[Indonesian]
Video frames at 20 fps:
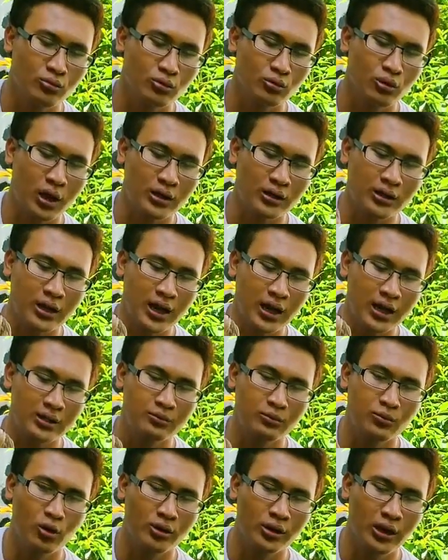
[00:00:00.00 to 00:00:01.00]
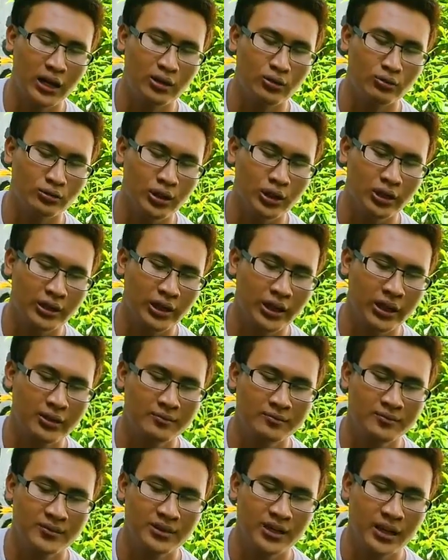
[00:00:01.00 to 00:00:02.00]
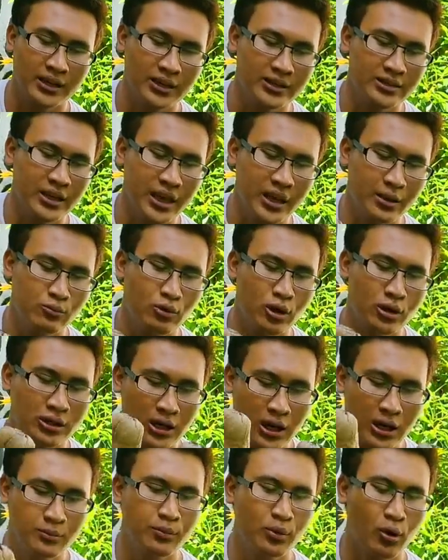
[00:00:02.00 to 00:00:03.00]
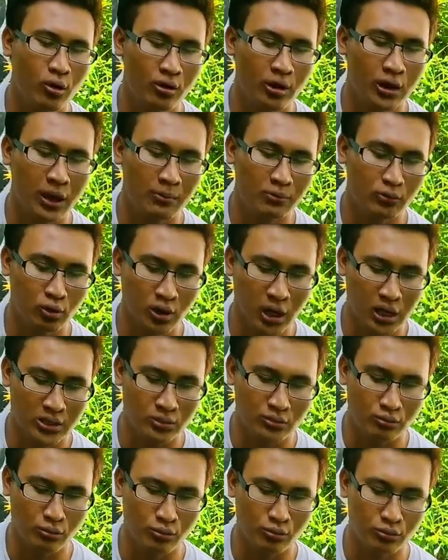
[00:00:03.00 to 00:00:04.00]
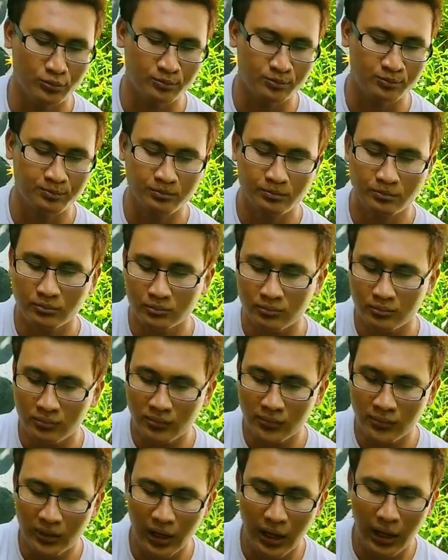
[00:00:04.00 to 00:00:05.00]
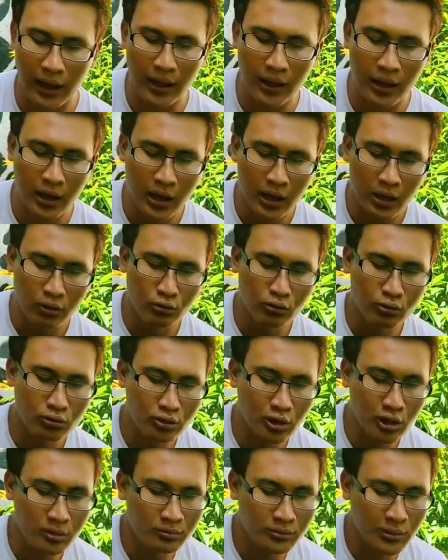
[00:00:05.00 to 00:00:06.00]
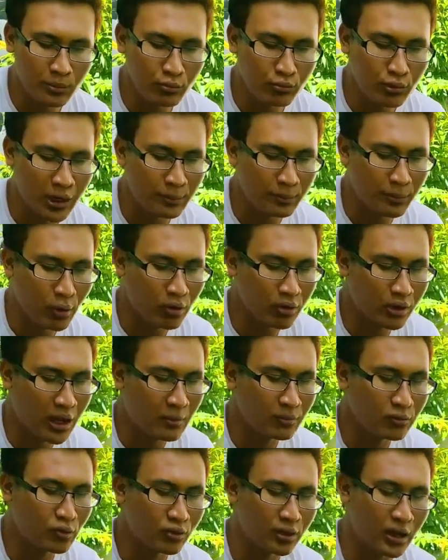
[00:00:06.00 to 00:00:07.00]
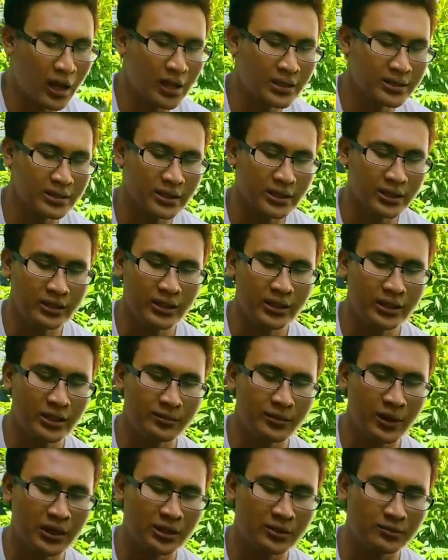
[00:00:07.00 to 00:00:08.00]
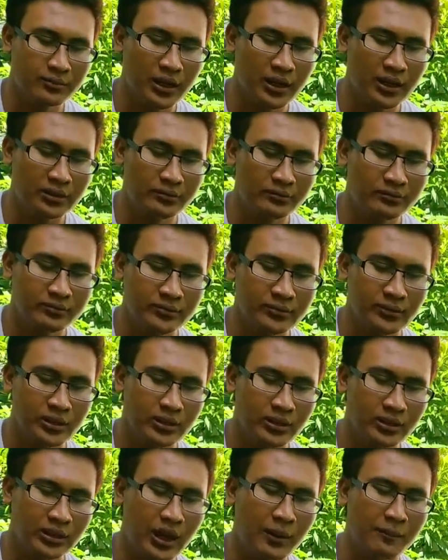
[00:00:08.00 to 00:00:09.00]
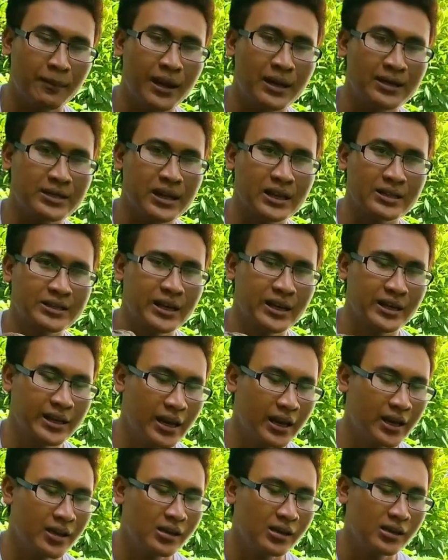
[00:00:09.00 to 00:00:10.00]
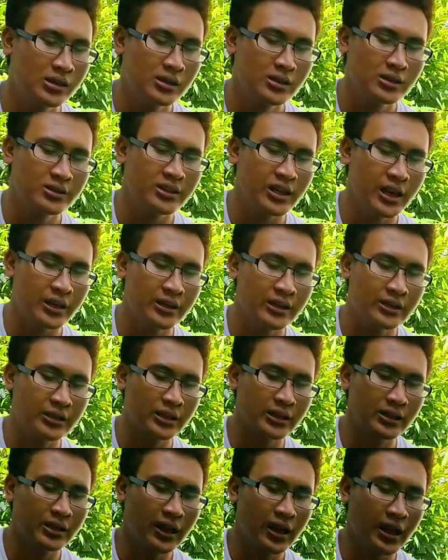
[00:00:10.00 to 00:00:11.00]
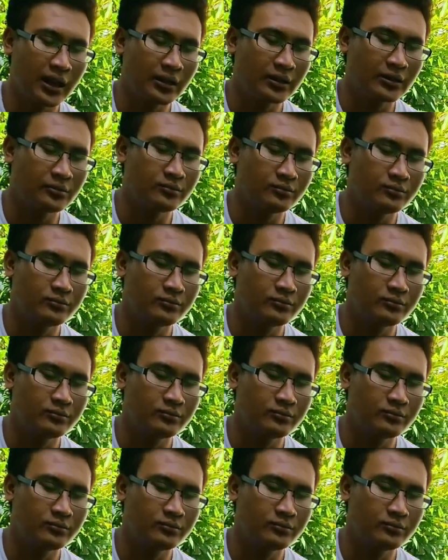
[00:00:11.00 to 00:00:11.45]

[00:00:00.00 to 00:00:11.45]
buatkan model lungging ya. Jadi saya buatkan program tunas dulu. Nah, untuk membuat program tunas ini teman-teman gampang saja ya. Jadi tinggal